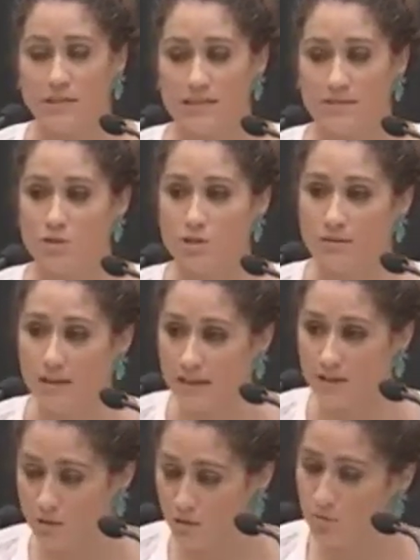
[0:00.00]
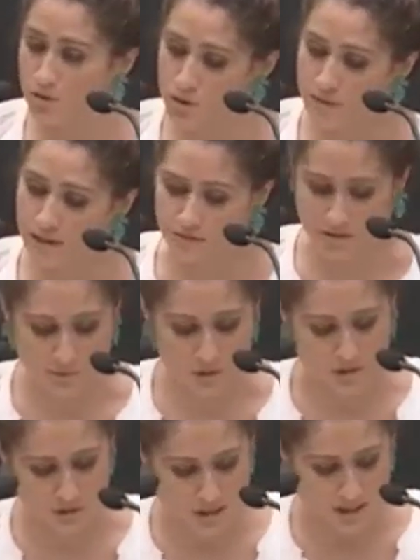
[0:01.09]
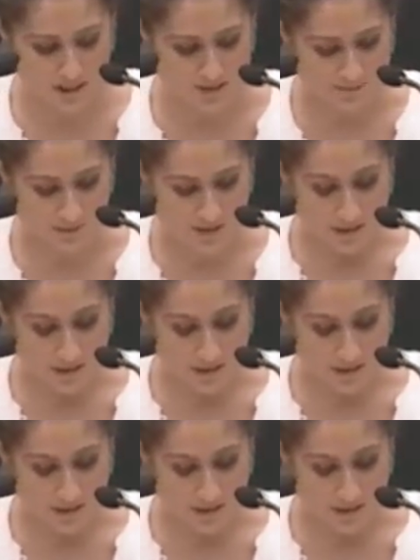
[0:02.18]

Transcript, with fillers: estamos trabajando, lo cual nos parece una buena noticia